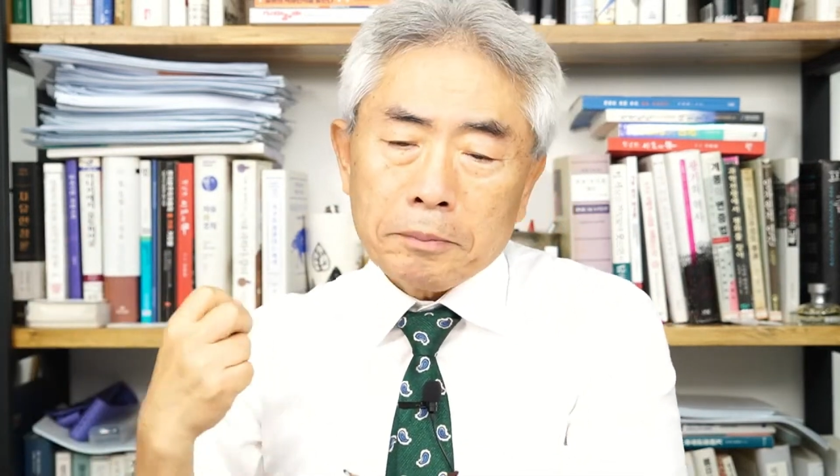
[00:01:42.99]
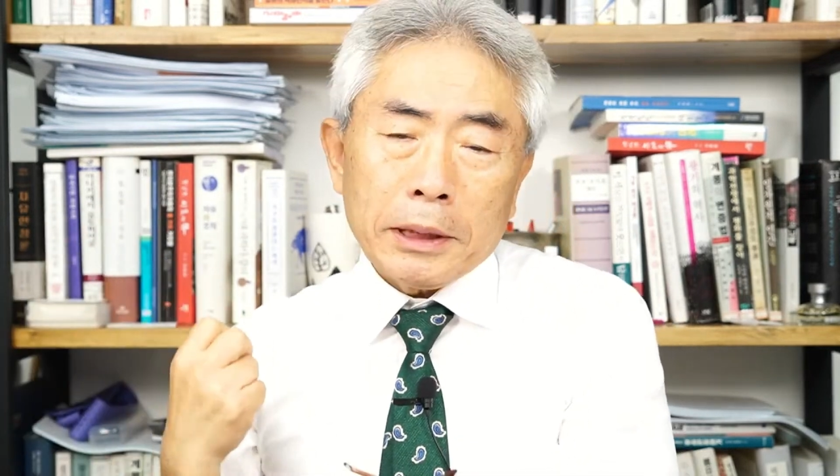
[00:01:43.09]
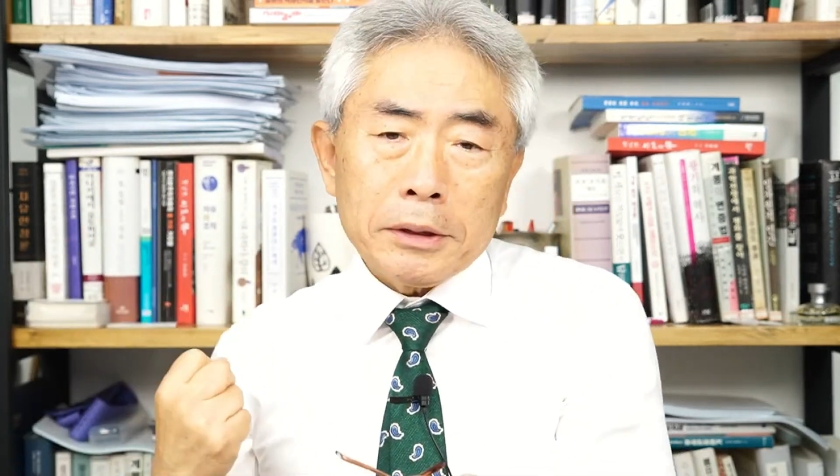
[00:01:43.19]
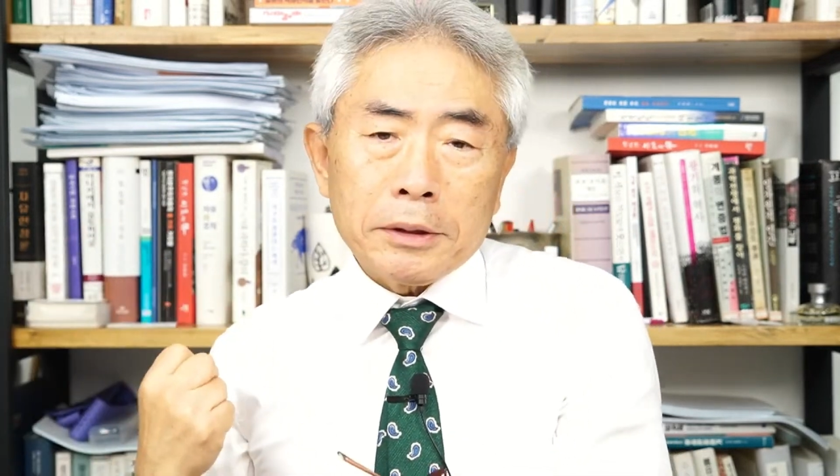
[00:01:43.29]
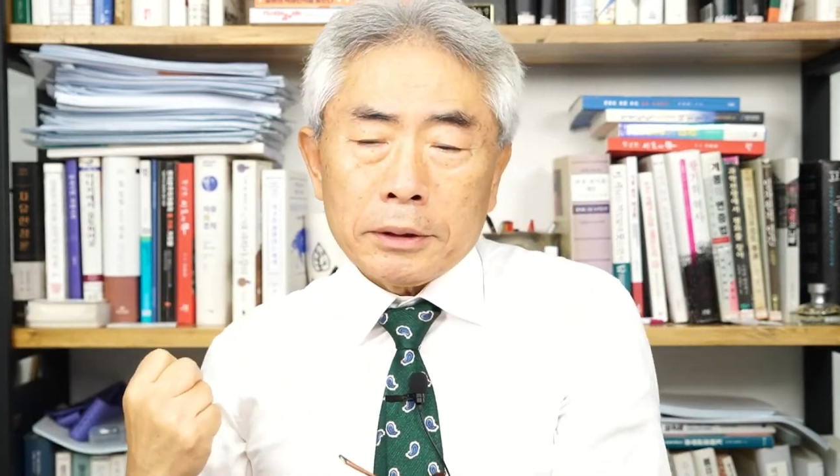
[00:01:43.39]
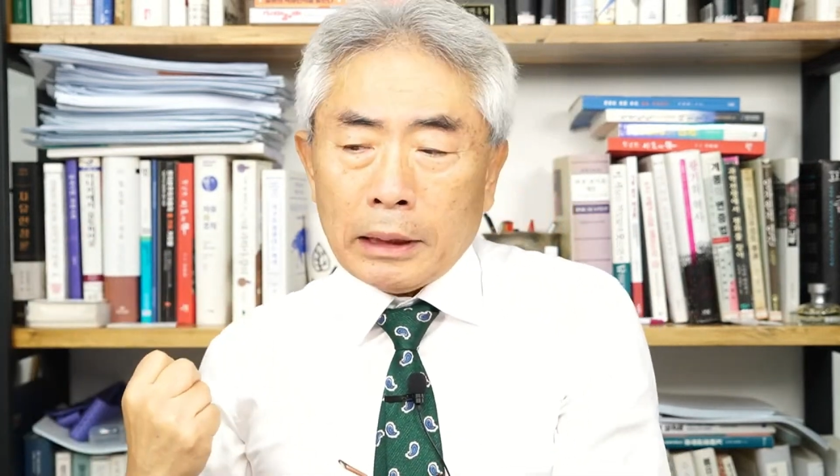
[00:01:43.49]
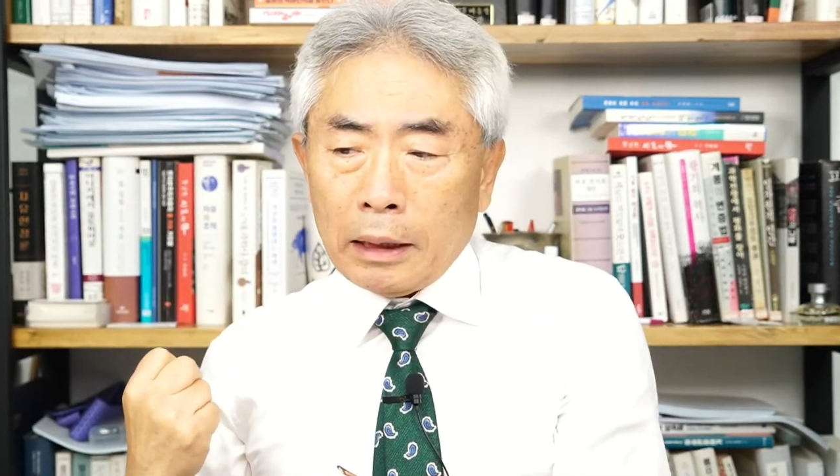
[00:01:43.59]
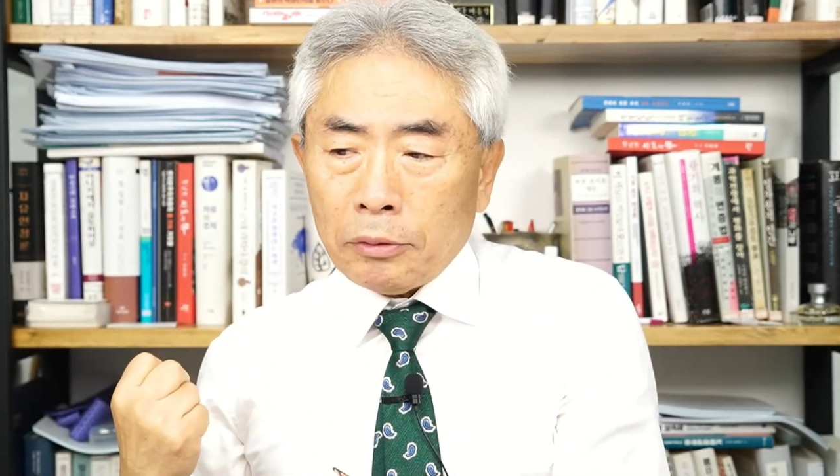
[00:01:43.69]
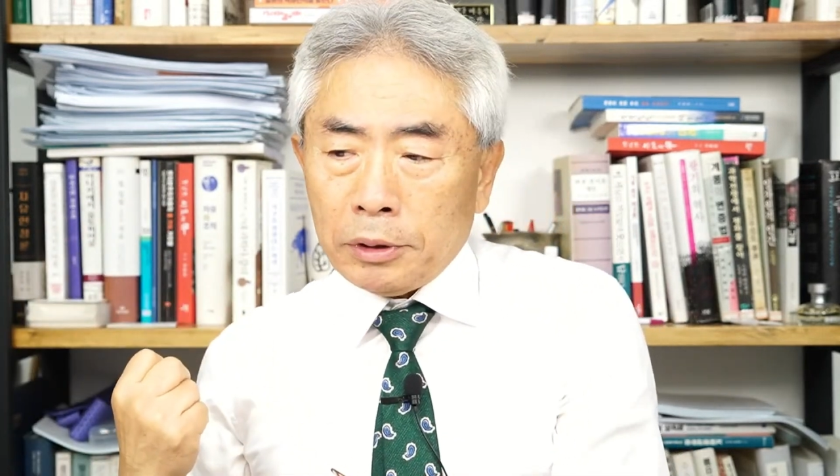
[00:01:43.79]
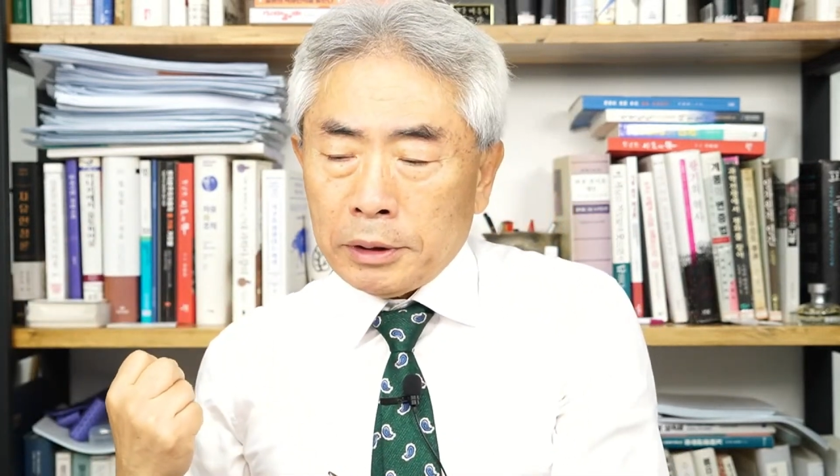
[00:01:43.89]
배지를
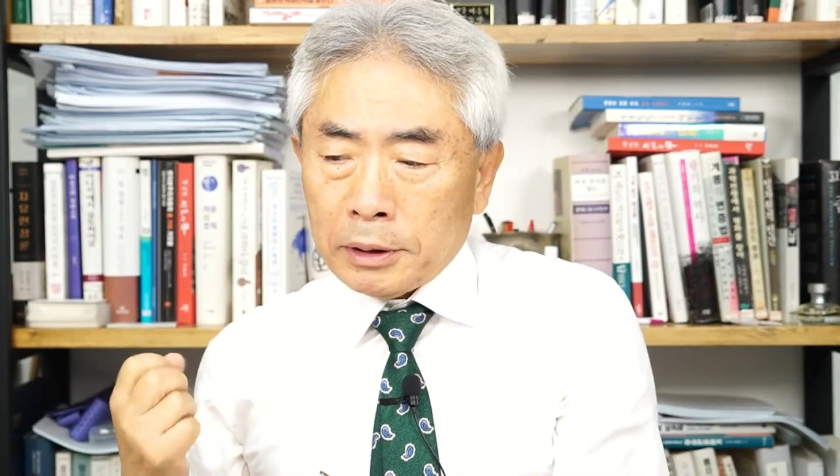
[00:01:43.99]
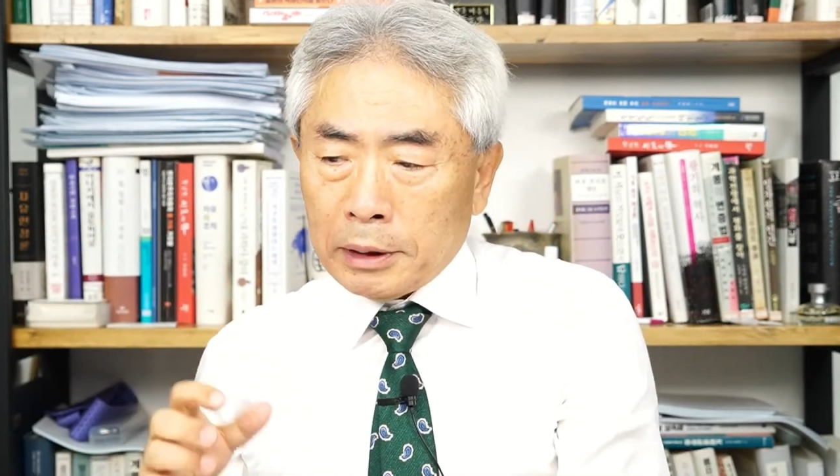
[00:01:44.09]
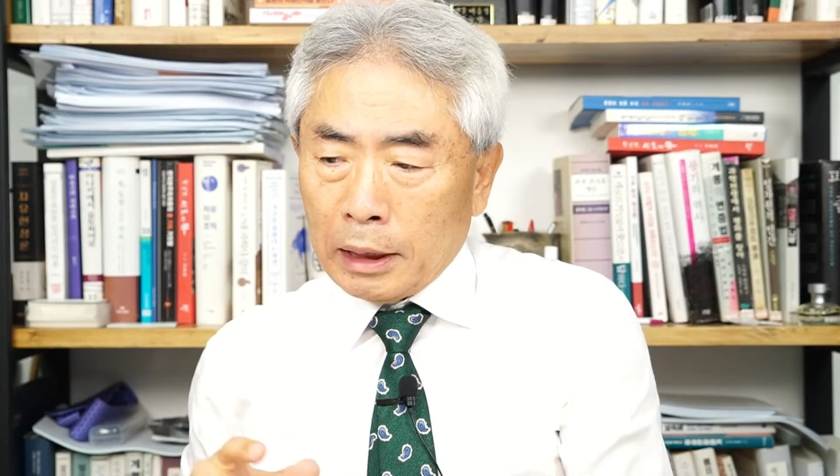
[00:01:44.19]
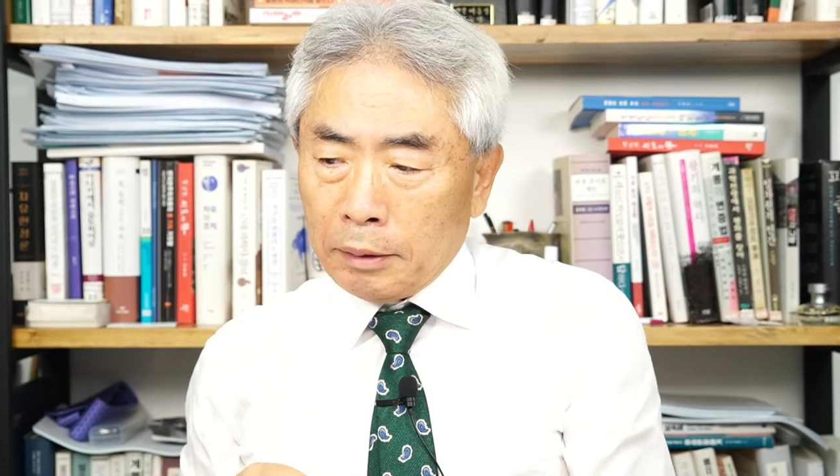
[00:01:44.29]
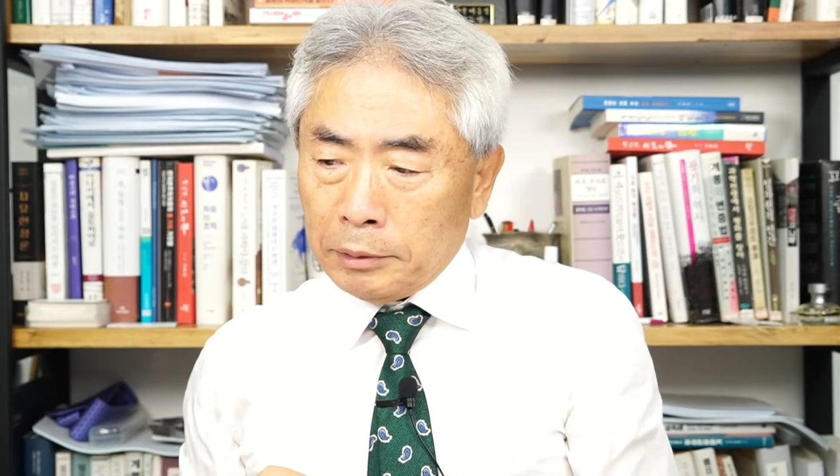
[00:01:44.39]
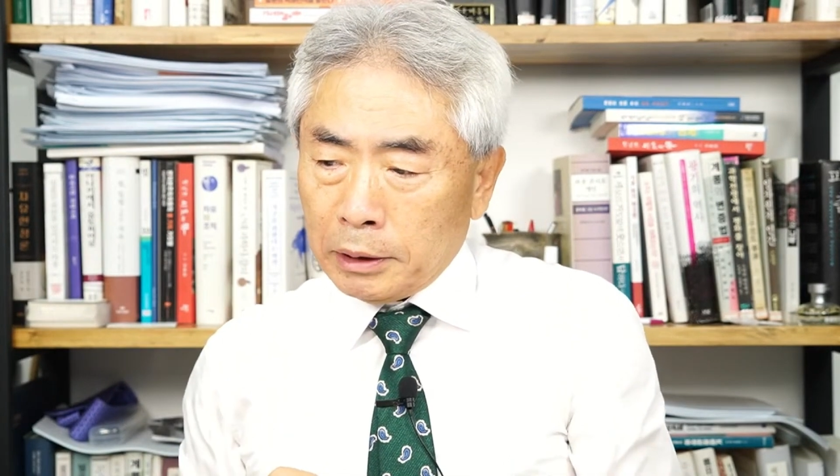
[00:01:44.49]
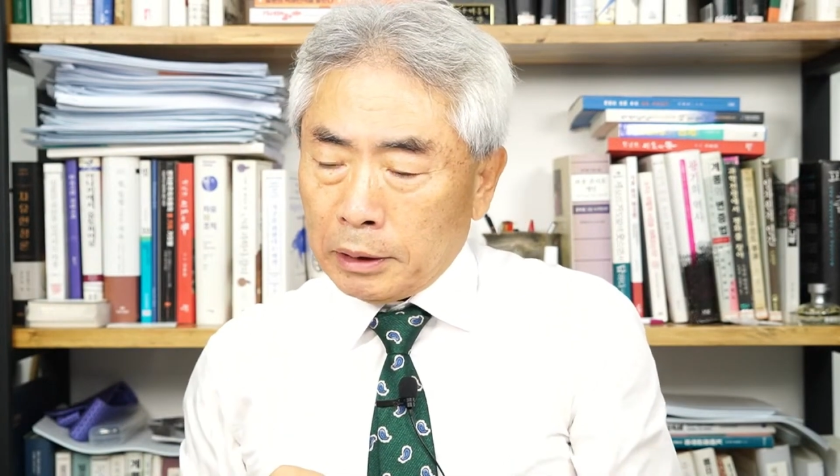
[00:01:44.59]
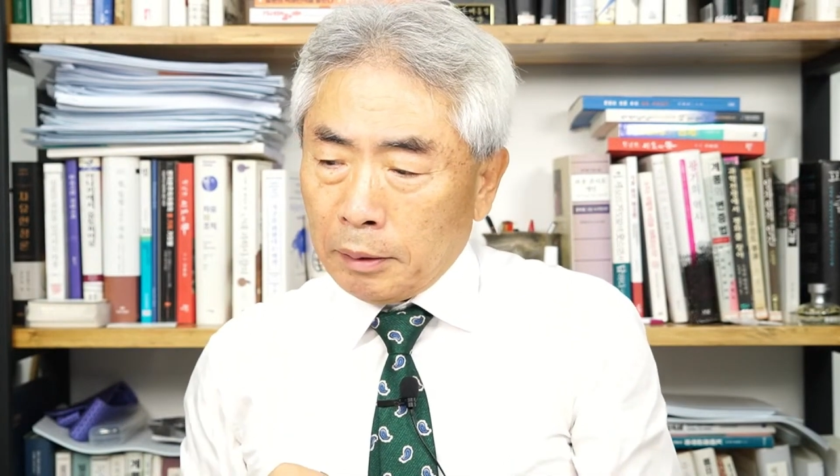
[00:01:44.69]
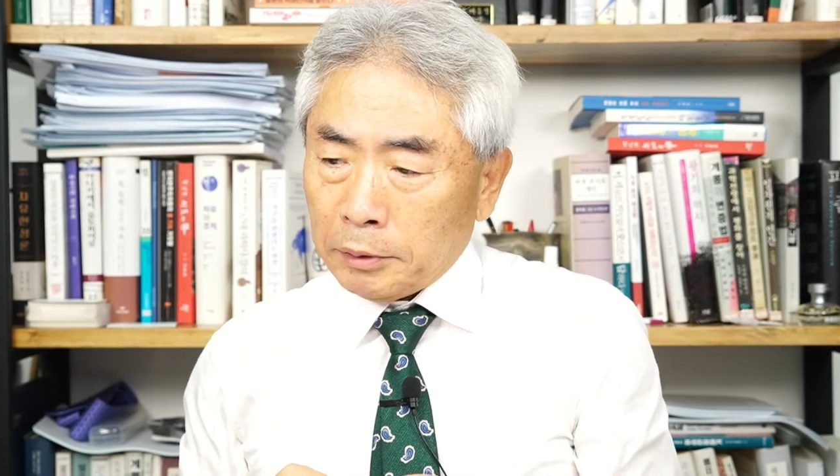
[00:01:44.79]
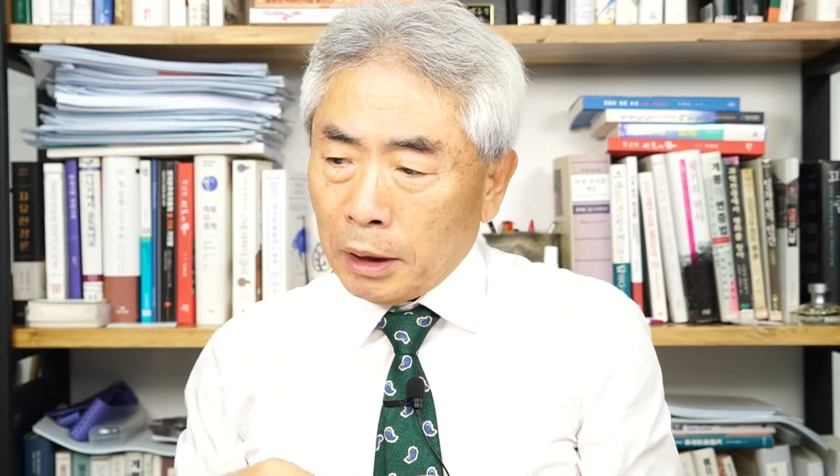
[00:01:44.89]
달고 있는 사람이기
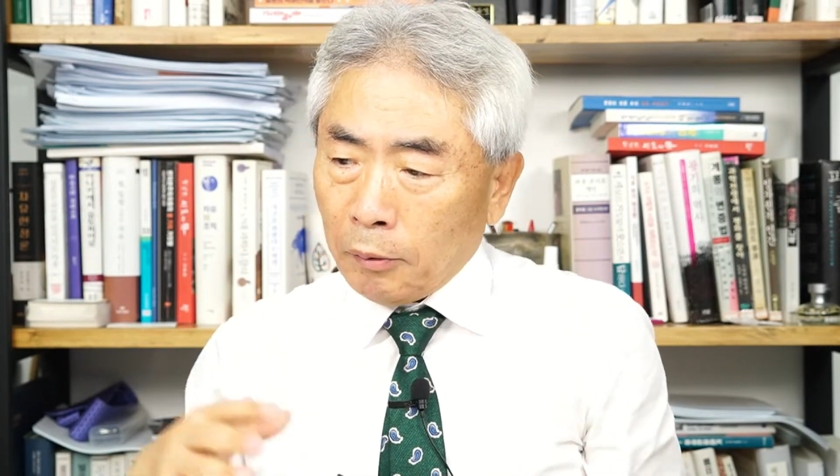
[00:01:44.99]
때문에